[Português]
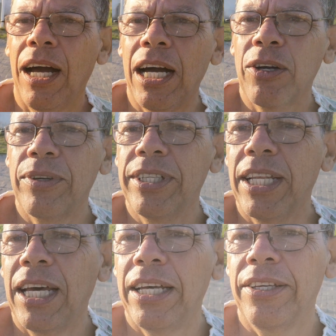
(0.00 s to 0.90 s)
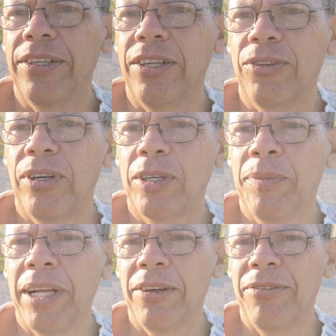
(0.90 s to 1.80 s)
água gelada, gente, olha que
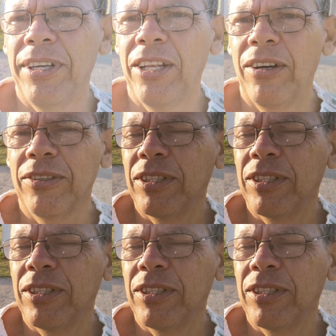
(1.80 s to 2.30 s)
maravilha, ó.